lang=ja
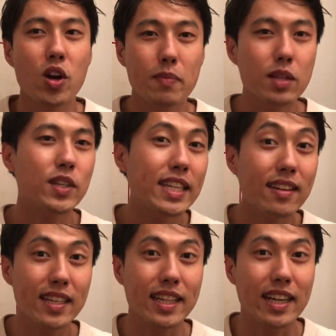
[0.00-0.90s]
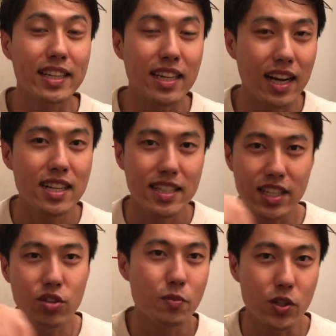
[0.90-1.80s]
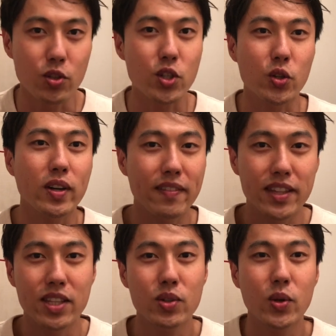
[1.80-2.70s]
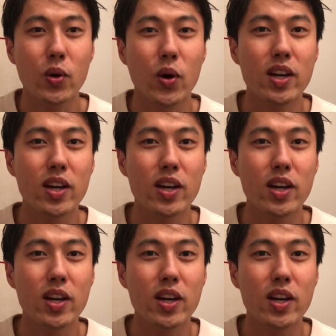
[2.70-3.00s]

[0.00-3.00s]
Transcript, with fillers: まあでも気になる方がいたらぜひショッピーのお仕事カフェっていうところ